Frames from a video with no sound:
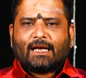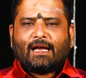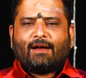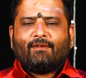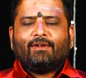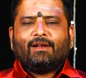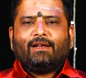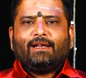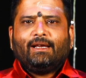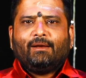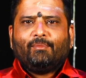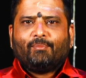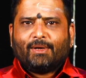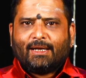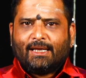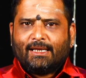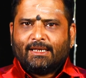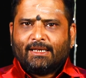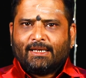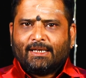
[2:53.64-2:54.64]
கவலையே
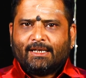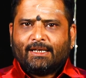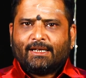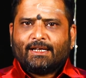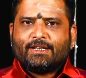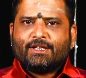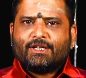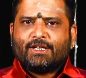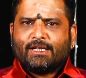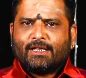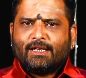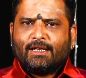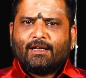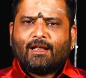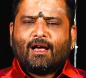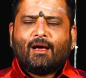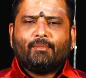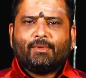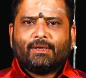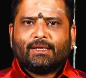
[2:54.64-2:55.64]
படாதீங்க டென்ஷன்
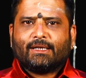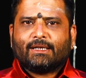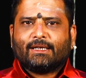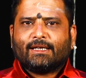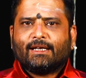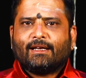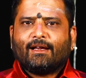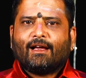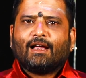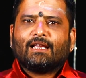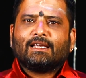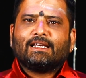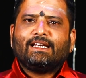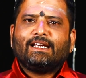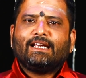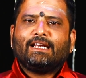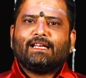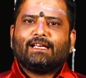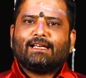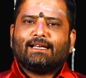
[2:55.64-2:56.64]
இல்லாமல் இருங்க
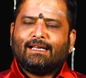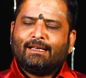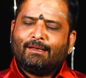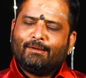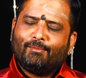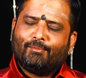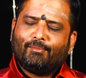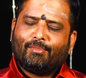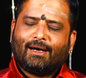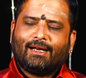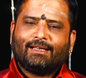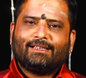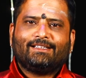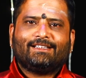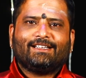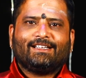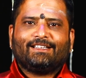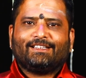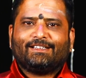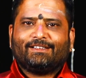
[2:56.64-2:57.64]
அதுலேயே நீங்கள் பாதி
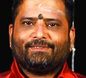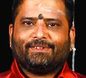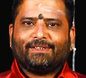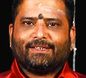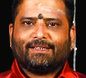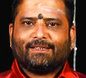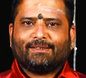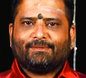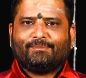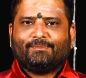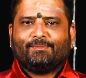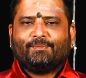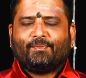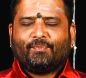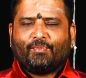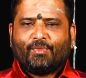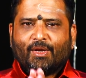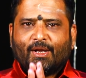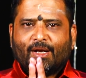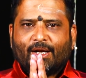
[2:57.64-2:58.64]
ஜெயிச்சிடுவீங்க
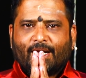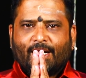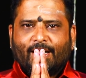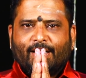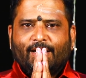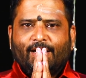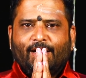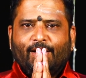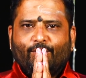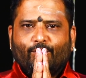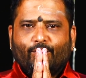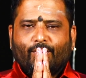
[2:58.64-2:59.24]
நன்றி